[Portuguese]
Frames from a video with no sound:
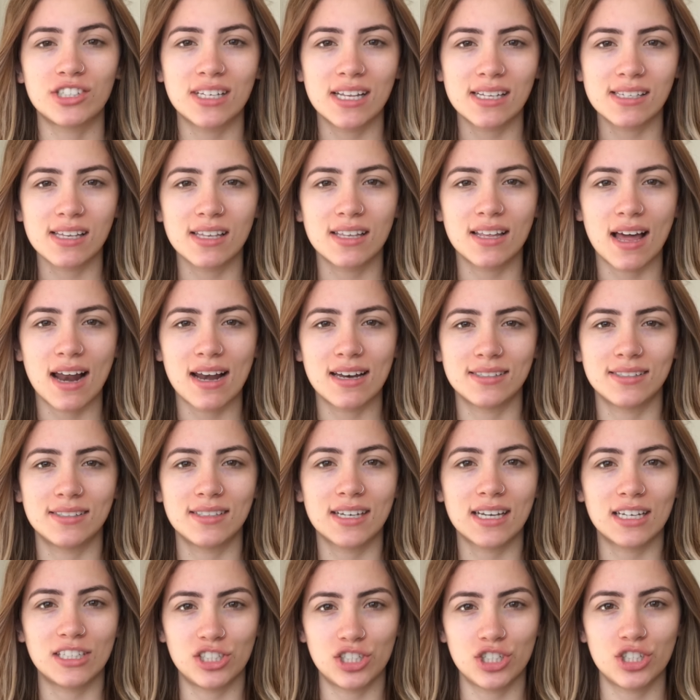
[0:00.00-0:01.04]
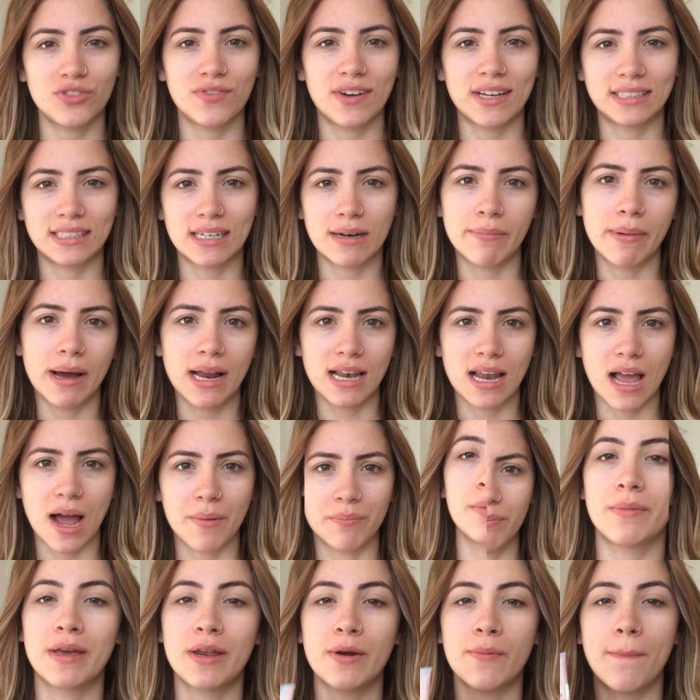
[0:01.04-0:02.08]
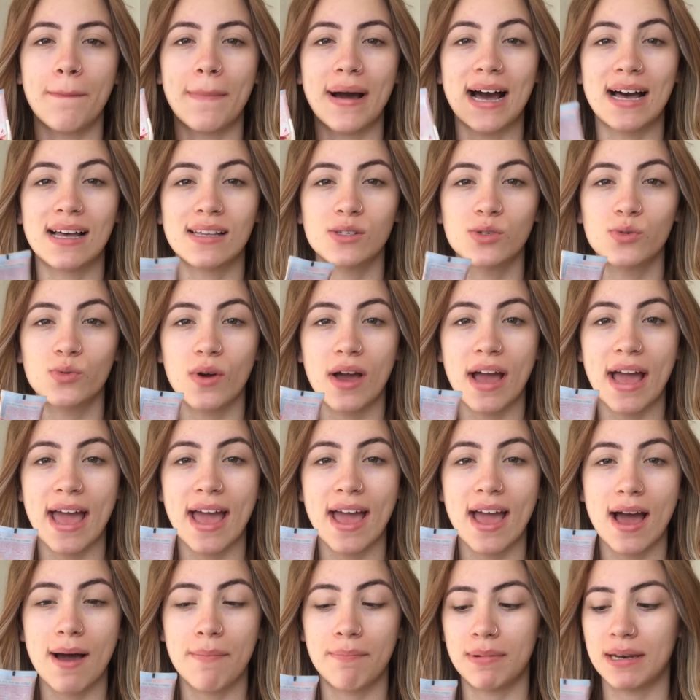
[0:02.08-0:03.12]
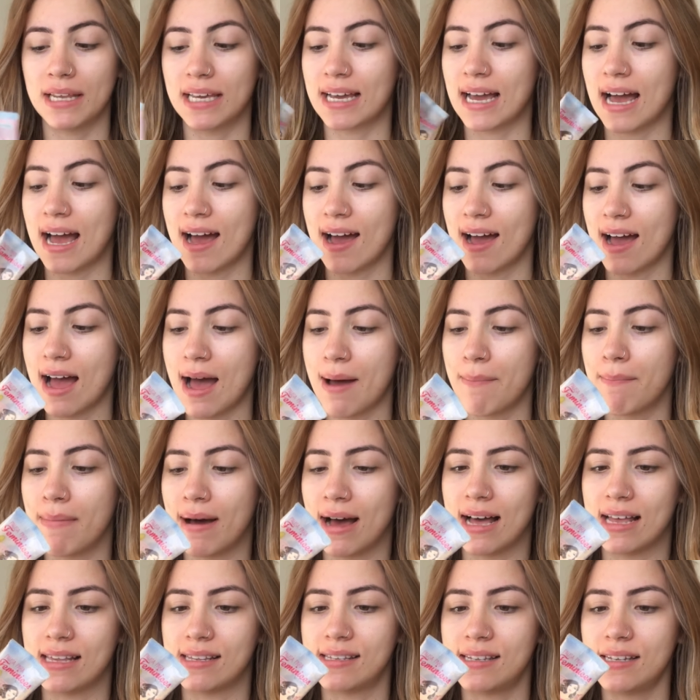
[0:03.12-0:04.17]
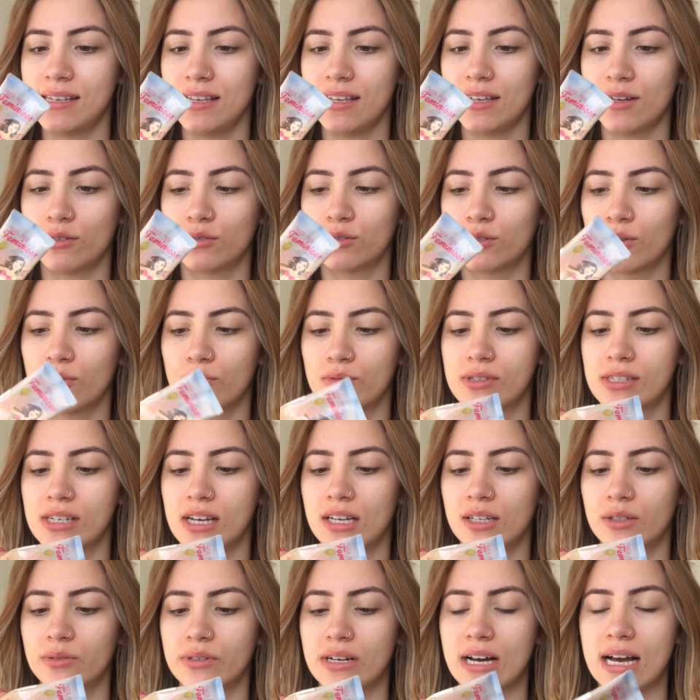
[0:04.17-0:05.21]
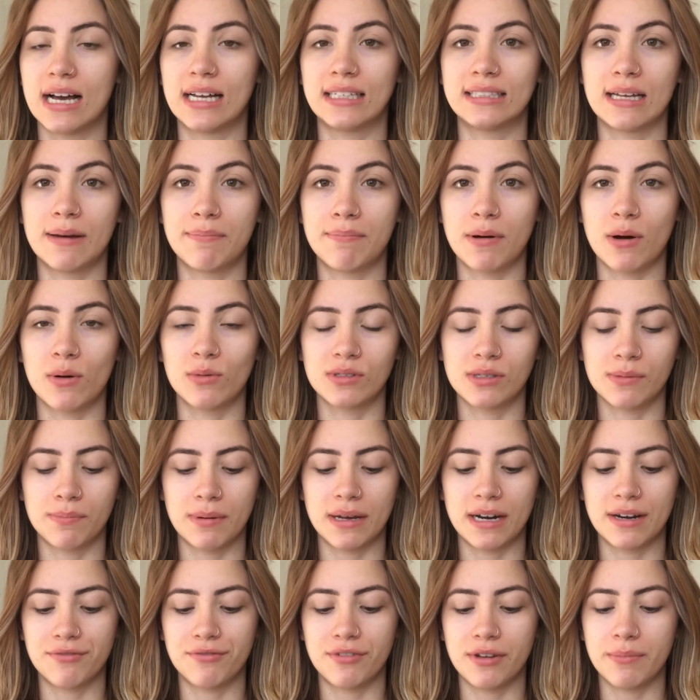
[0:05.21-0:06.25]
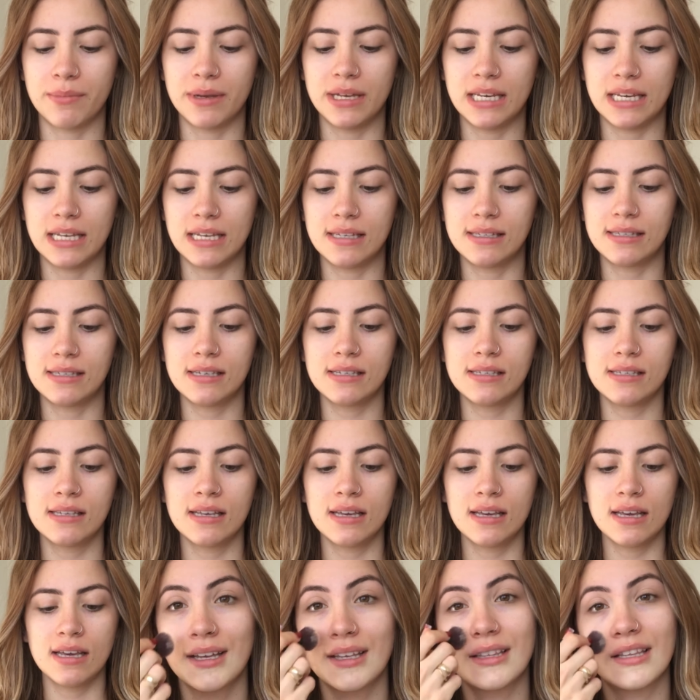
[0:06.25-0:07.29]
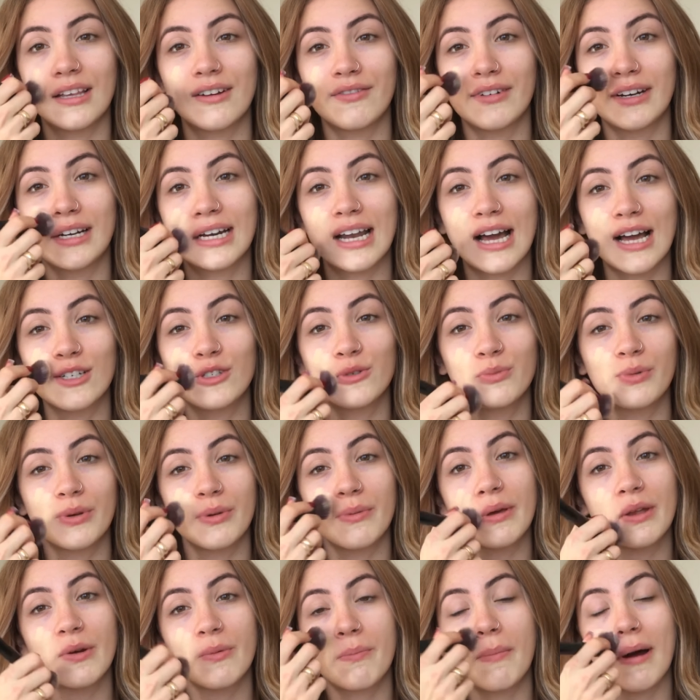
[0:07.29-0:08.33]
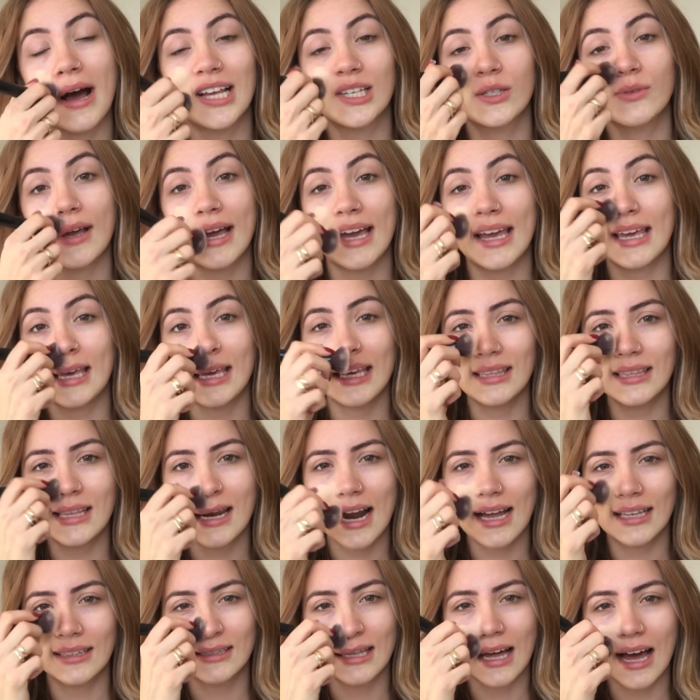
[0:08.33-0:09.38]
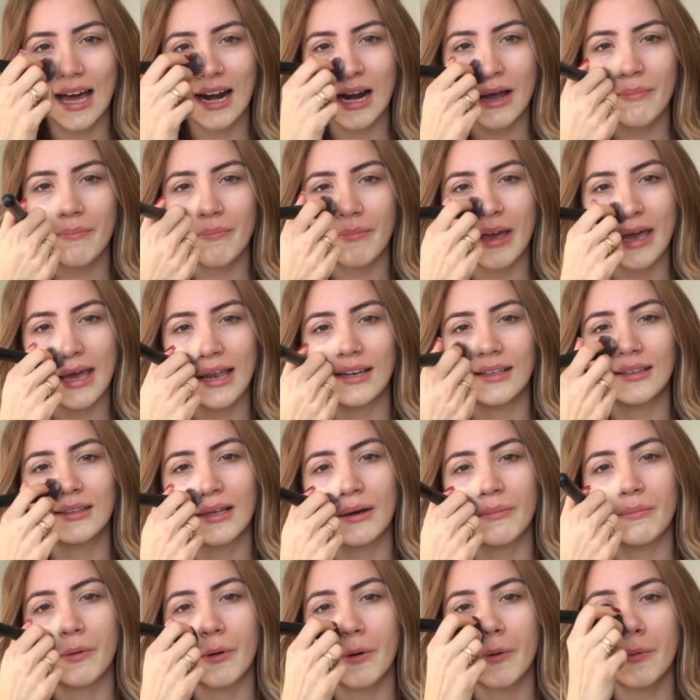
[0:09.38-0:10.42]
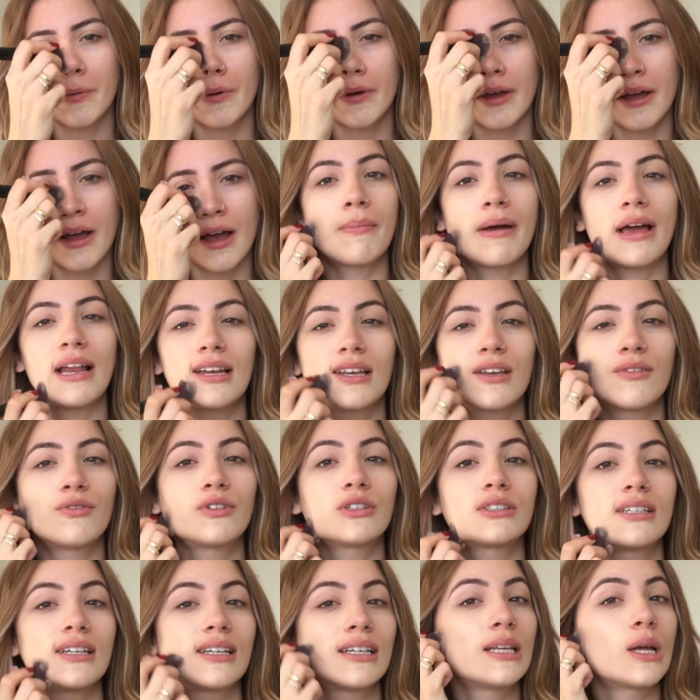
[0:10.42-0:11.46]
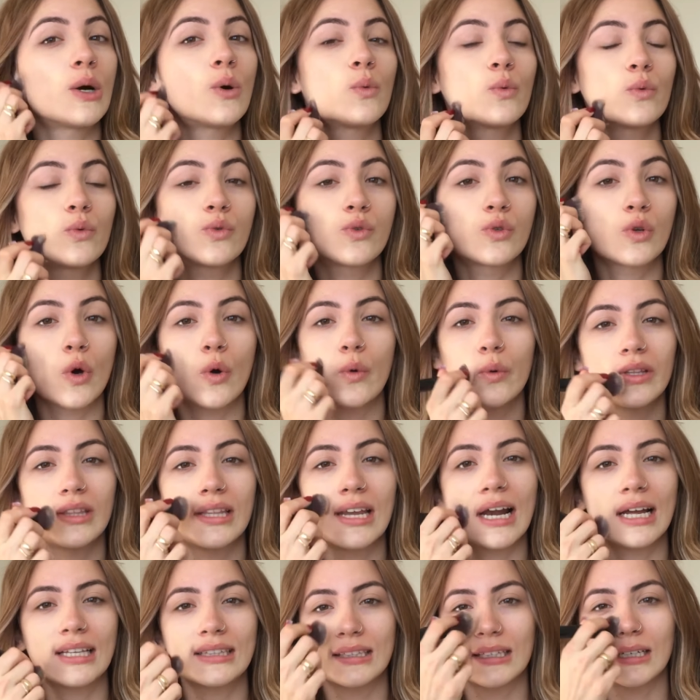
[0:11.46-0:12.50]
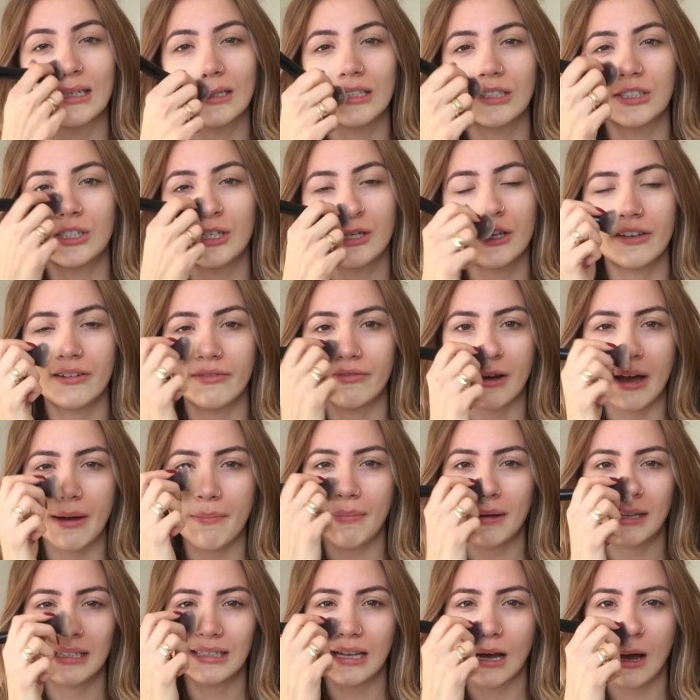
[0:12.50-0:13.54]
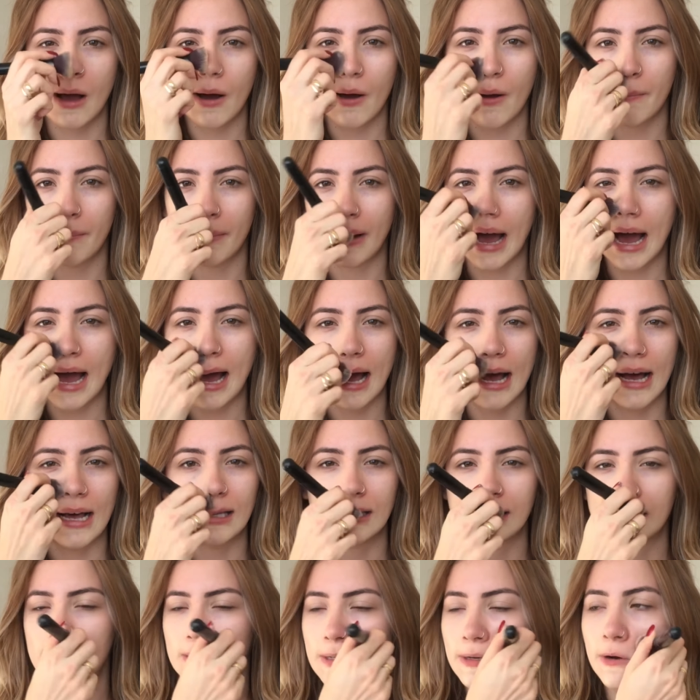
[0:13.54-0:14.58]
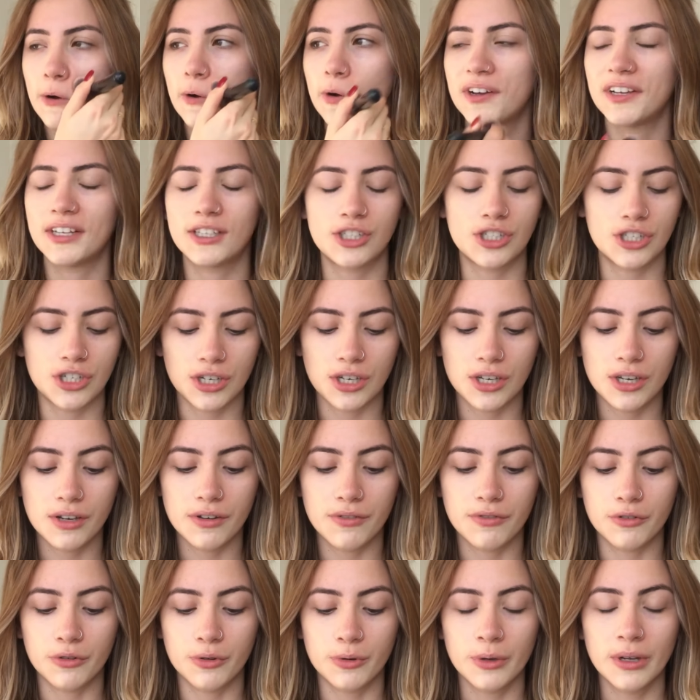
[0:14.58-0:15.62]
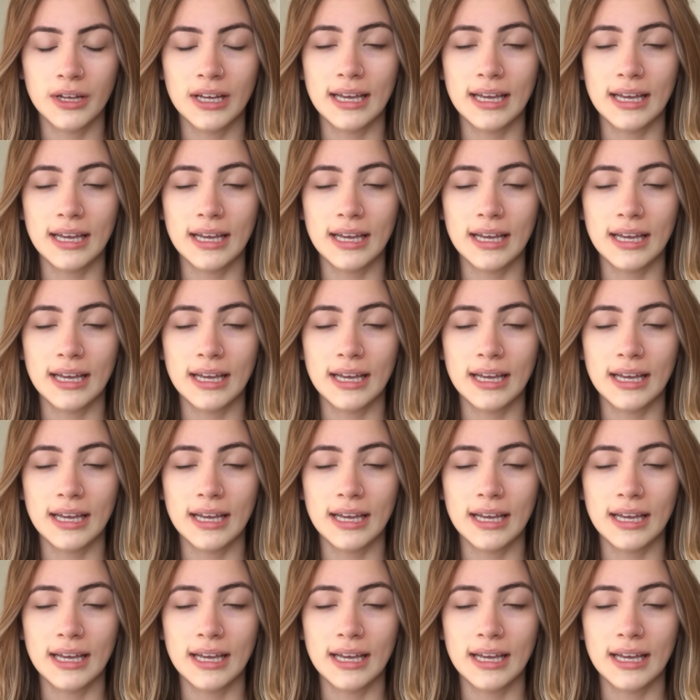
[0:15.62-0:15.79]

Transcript: dessa análise que a gente vai trabalhar. O primeiro passo é aplicar a base. Eu tô usando a da Pausa para Feminices. Na verdade, o primeiro passo é hidratar a pele, tá bom? Pele que você não usou hidratante e vai passar base, corretivo,